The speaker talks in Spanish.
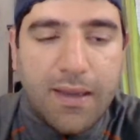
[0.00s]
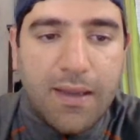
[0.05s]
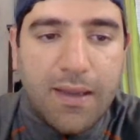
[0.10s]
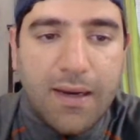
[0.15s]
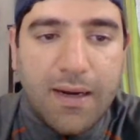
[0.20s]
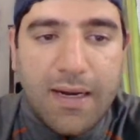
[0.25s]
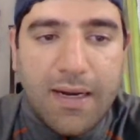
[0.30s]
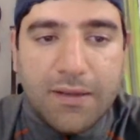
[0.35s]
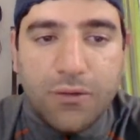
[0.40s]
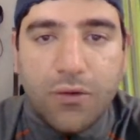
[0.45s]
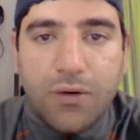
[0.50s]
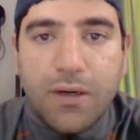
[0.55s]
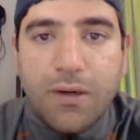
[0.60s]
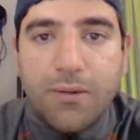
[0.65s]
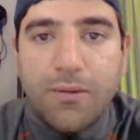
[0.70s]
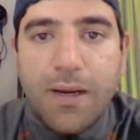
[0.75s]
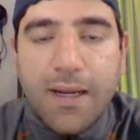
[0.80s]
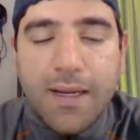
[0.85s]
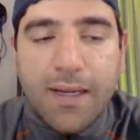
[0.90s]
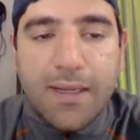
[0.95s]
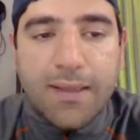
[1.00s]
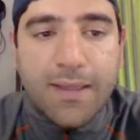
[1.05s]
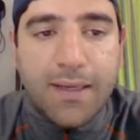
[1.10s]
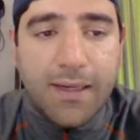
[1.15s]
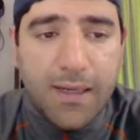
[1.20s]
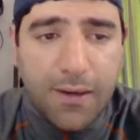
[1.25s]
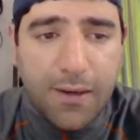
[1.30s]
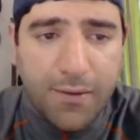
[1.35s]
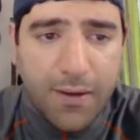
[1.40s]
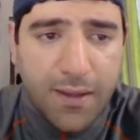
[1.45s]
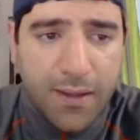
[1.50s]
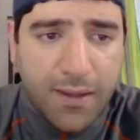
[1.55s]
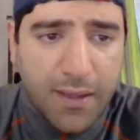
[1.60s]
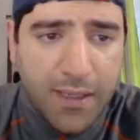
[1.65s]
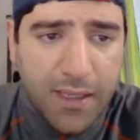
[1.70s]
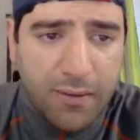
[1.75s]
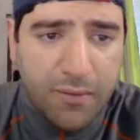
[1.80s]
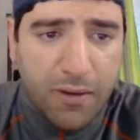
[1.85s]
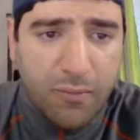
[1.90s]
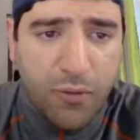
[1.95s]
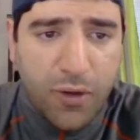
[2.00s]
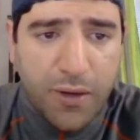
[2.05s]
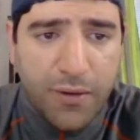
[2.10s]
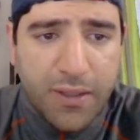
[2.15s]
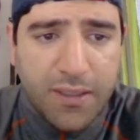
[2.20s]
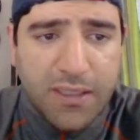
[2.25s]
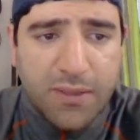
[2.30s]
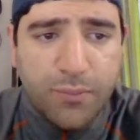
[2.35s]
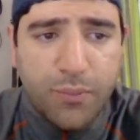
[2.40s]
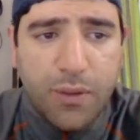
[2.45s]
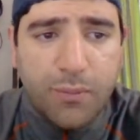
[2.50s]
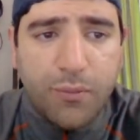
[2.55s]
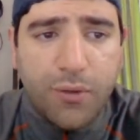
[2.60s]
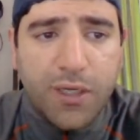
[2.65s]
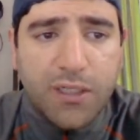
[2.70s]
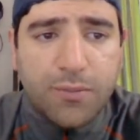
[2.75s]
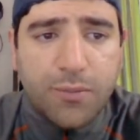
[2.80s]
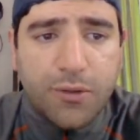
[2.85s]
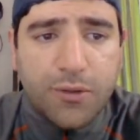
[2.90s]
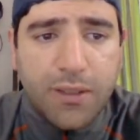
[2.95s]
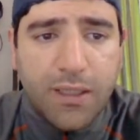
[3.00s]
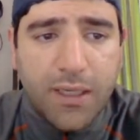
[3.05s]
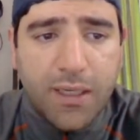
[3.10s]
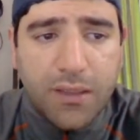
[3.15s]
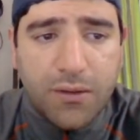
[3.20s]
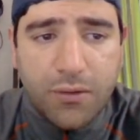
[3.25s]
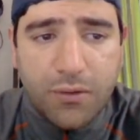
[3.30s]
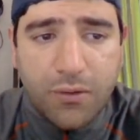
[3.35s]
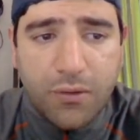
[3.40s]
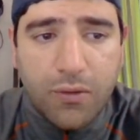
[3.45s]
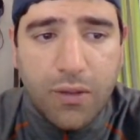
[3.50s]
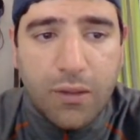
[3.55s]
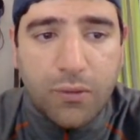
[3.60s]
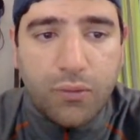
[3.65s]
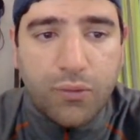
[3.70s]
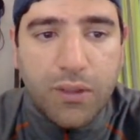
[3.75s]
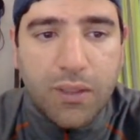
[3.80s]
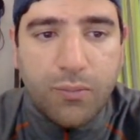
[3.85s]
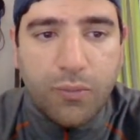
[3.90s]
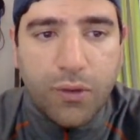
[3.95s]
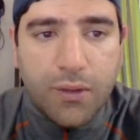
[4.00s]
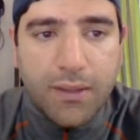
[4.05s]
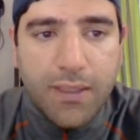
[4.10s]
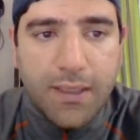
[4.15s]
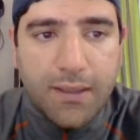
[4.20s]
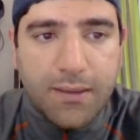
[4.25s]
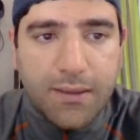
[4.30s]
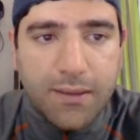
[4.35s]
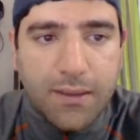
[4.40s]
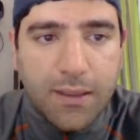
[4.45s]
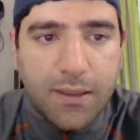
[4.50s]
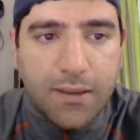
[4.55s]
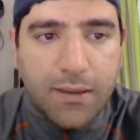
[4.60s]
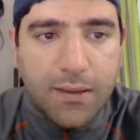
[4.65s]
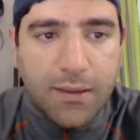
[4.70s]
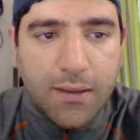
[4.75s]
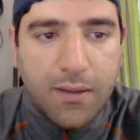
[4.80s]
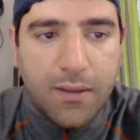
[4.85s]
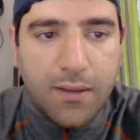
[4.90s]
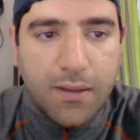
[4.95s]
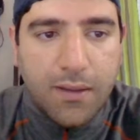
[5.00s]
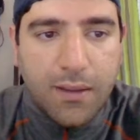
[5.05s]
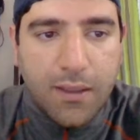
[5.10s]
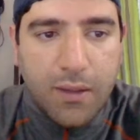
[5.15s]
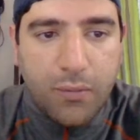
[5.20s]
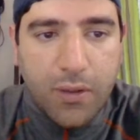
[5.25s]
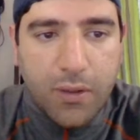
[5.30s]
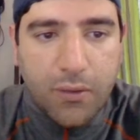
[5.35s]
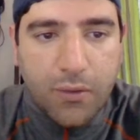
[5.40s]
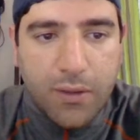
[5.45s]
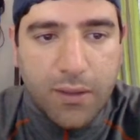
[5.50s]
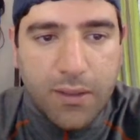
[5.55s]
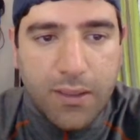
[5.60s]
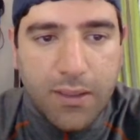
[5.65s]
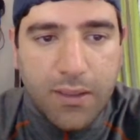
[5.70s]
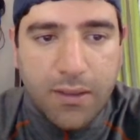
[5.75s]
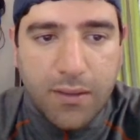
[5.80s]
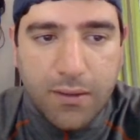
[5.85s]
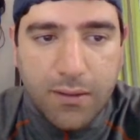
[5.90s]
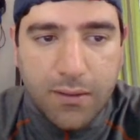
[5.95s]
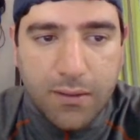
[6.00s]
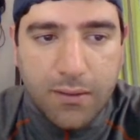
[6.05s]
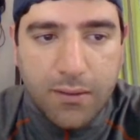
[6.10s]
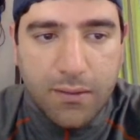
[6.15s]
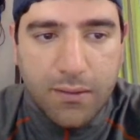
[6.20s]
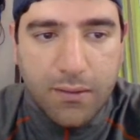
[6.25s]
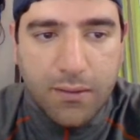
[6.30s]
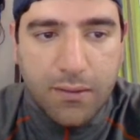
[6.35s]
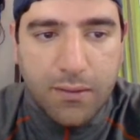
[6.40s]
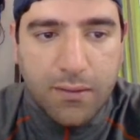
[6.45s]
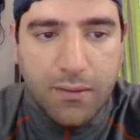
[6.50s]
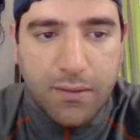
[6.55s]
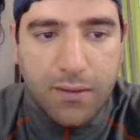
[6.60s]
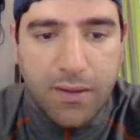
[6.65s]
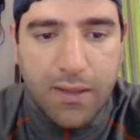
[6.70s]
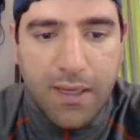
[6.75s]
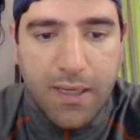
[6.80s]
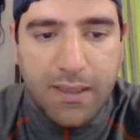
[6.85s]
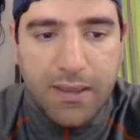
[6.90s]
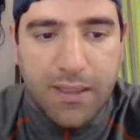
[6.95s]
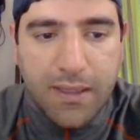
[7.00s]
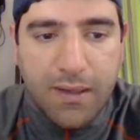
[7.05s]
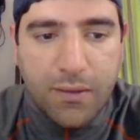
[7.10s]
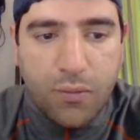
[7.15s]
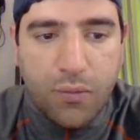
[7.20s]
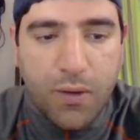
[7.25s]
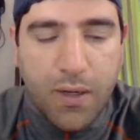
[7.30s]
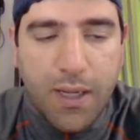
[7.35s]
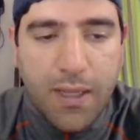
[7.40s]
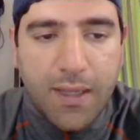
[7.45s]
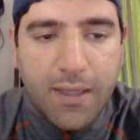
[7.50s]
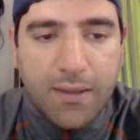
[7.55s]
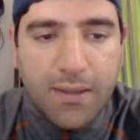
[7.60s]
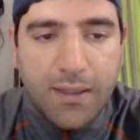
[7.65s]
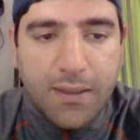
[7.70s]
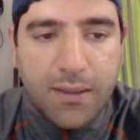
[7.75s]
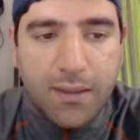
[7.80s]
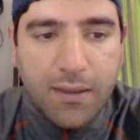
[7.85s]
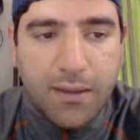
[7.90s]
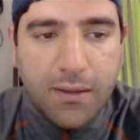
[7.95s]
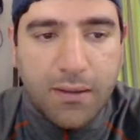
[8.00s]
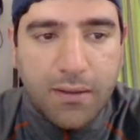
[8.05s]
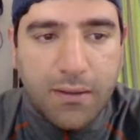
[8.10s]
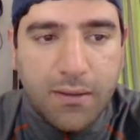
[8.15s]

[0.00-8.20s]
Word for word: la torre blanca está clavada y vamos a ver si podemos explotar esto con algún tipo de táctica. Que bueno, aquí esta jugada tiene